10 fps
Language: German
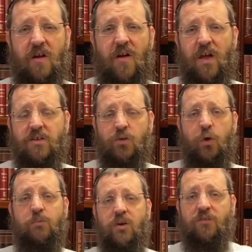ist es
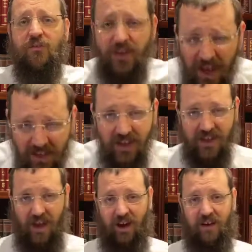umso
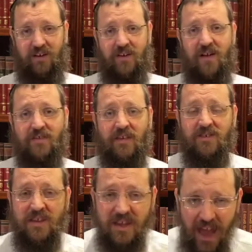wichtiger, dass
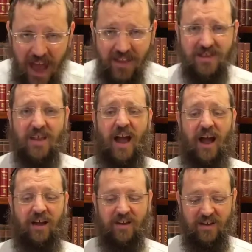jeden
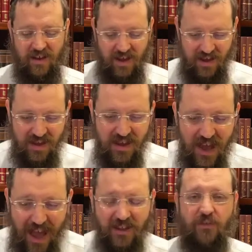Tag
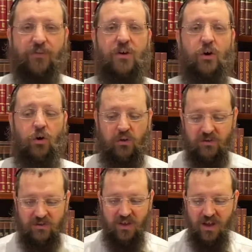jeder von
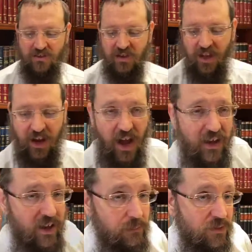uns Zedakah gibst.